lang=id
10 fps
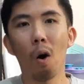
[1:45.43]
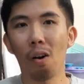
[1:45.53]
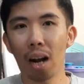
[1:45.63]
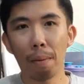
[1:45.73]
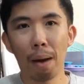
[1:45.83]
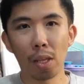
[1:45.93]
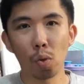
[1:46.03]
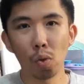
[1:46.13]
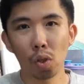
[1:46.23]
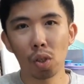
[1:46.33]
orang
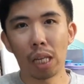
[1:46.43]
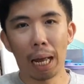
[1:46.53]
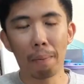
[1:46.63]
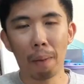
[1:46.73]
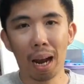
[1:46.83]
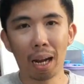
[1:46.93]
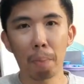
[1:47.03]
Majus dan para